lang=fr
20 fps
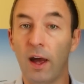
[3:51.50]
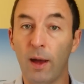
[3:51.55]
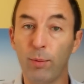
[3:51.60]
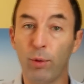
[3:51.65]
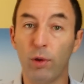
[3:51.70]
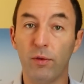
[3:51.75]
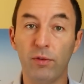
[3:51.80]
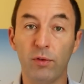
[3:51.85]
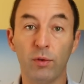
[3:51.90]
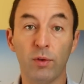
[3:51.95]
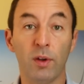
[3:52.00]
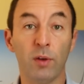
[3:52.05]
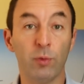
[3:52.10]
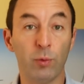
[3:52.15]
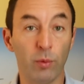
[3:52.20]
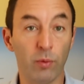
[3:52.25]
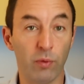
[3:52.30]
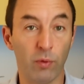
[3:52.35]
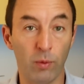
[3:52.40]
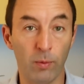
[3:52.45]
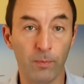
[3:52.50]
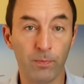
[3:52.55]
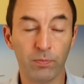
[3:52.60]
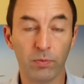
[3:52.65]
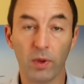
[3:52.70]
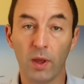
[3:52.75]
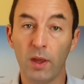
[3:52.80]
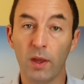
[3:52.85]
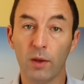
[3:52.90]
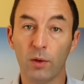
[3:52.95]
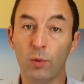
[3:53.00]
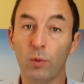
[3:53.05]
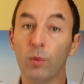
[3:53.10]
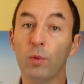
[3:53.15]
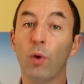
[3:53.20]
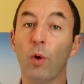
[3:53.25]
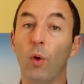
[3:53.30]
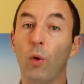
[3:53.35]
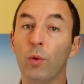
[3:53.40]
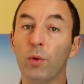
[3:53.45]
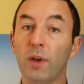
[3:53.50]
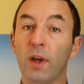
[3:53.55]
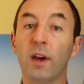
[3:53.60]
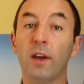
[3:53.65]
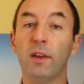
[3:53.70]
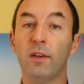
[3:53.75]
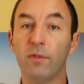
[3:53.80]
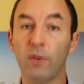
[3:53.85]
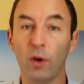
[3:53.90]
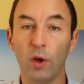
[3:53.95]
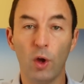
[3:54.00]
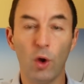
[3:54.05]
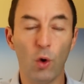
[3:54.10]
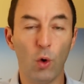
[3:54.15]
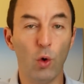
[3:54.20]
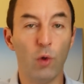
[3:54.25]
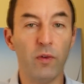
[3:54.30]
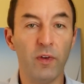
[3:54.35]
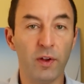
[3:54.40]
approvisionner son front. Donc on arrive au